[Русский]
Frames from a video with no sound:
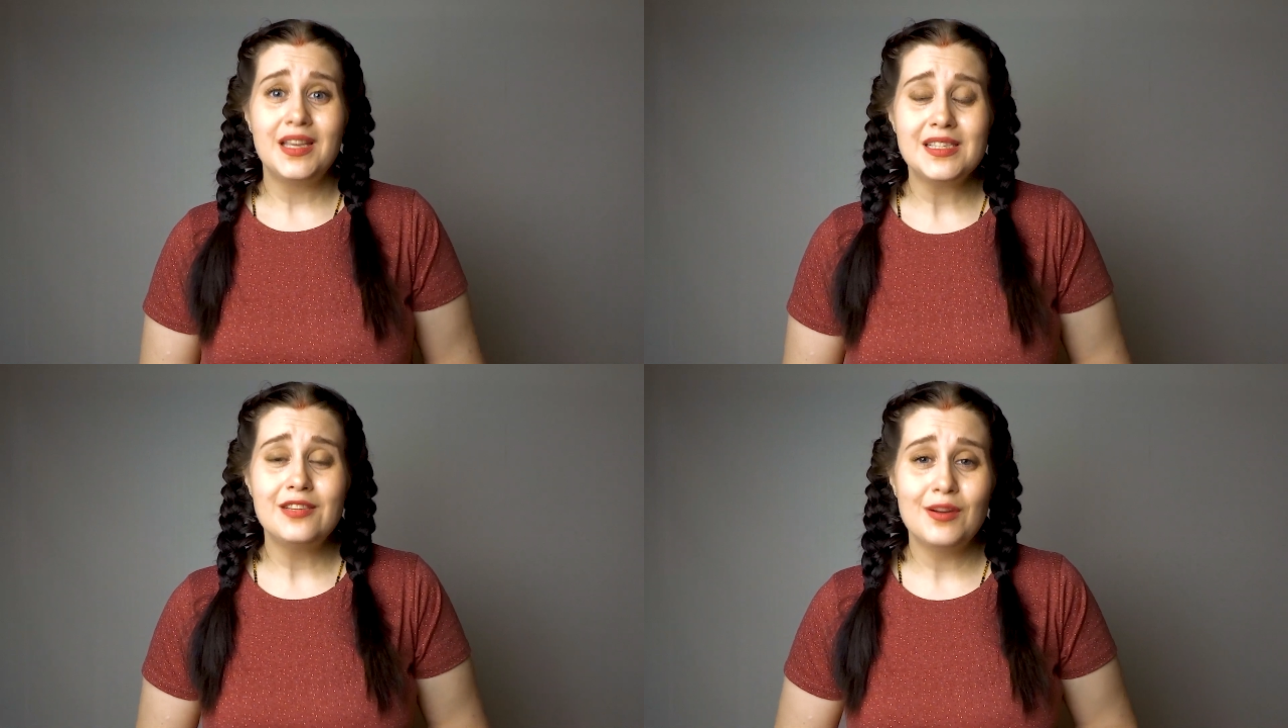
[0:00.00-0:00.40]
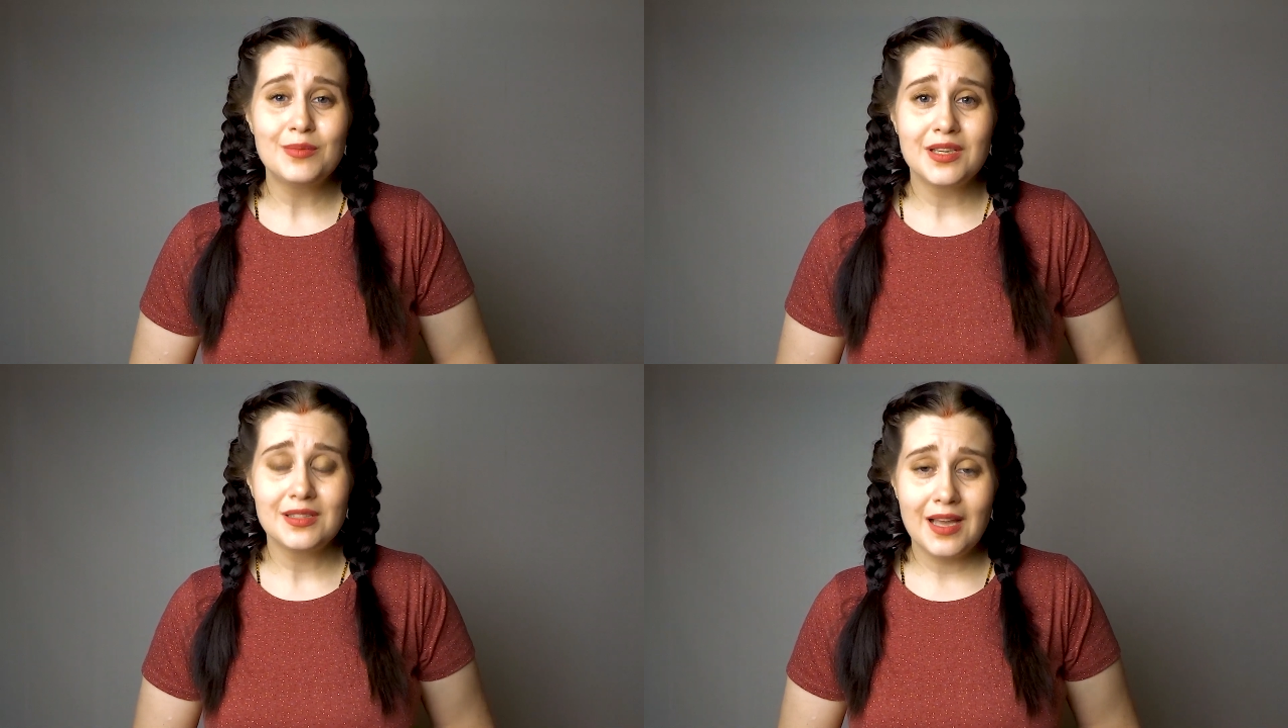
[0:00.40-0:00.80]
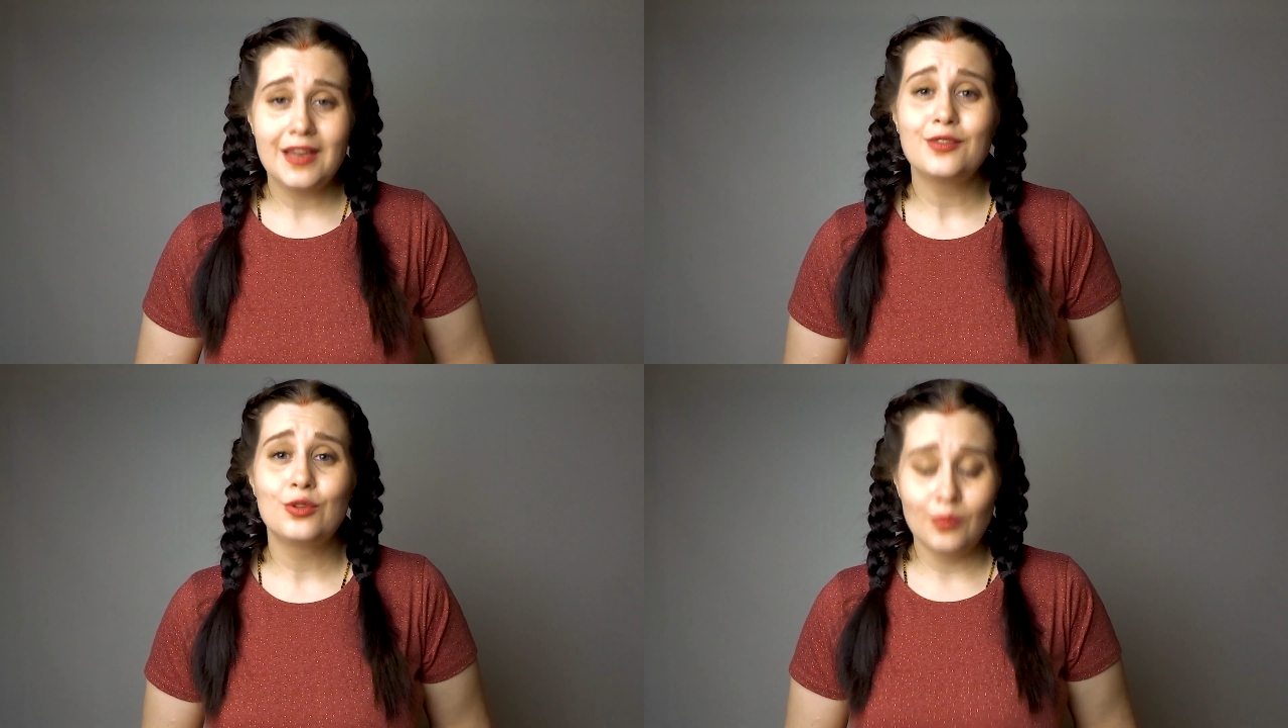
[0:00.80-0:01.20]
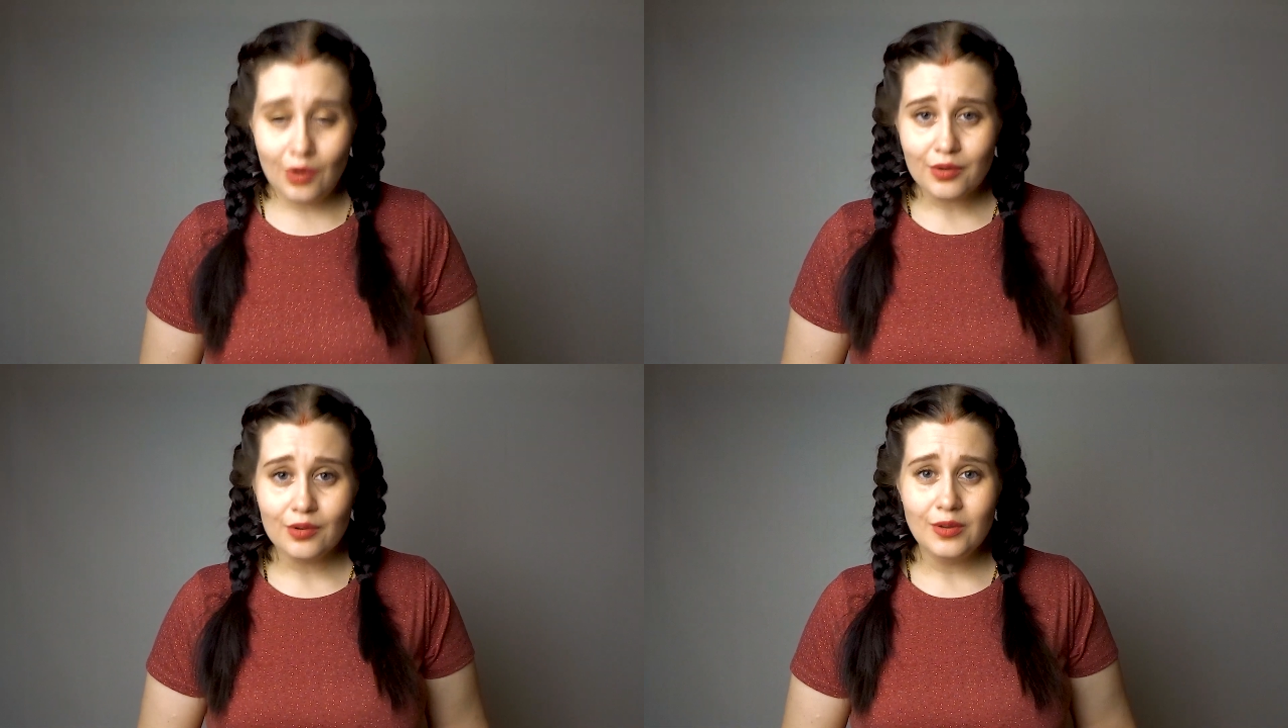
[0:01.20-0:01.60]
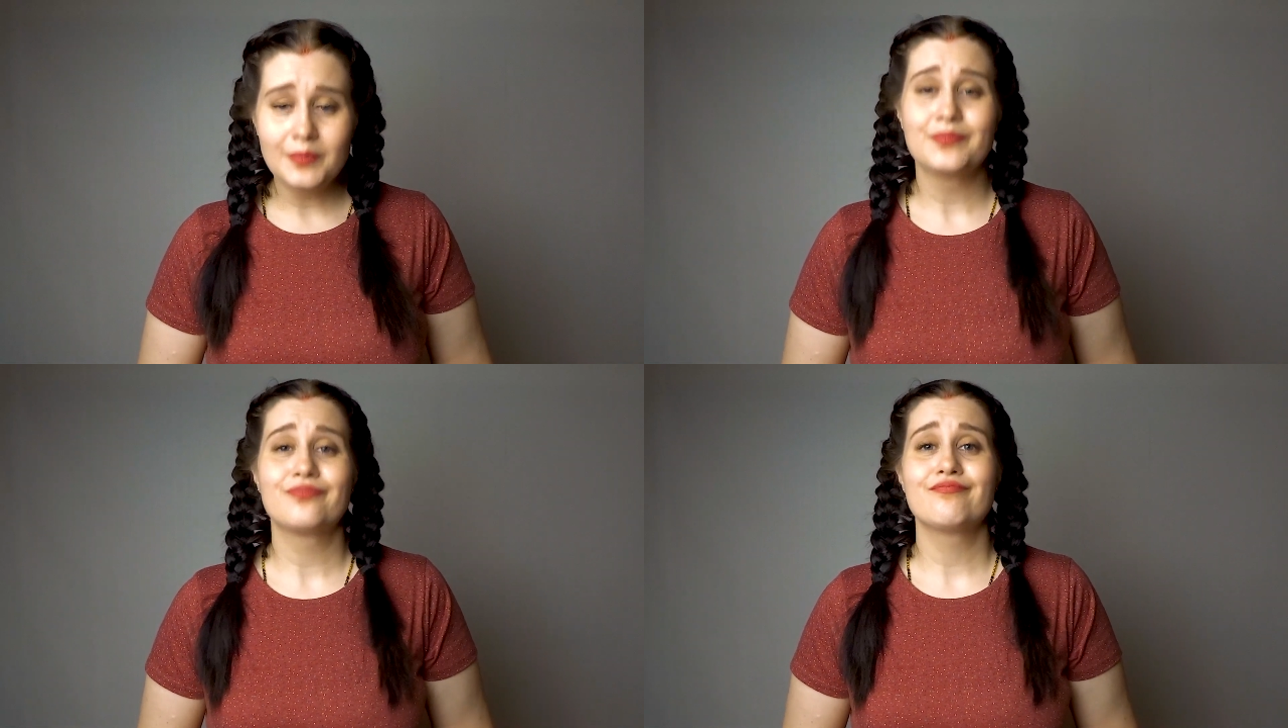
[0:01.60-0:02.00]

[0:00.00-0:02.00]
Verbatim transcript: если вам сказали tomorrow,